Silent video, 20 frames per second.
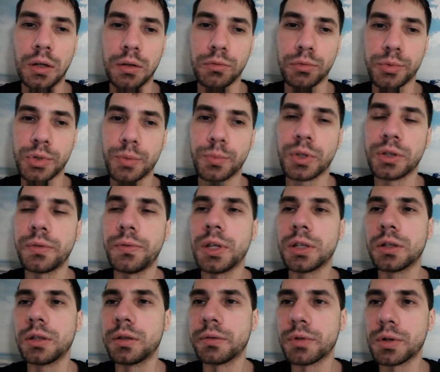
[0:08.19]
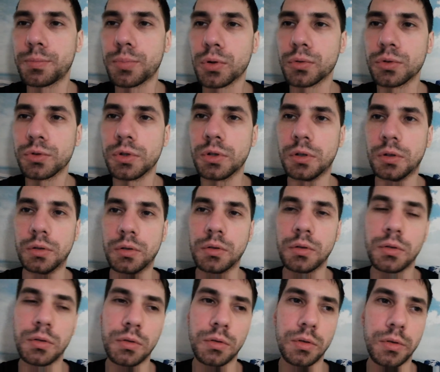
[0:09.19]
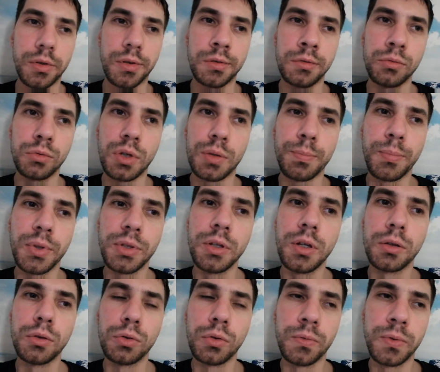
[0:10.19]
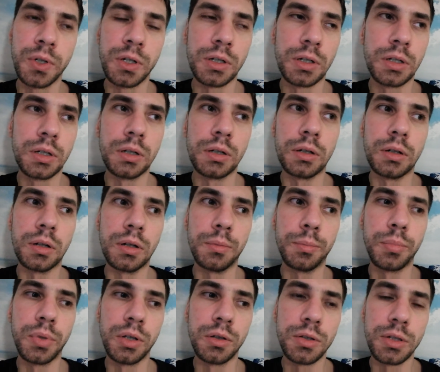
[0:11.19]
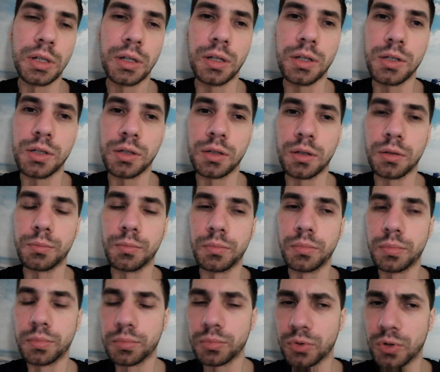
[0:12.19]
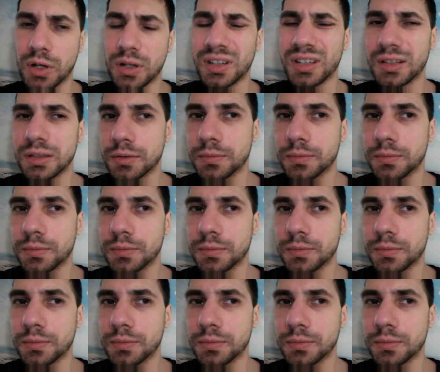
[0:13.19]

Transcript: в общем, ответы на вопросы, ну, там подготовка к предстоящей там, ну, как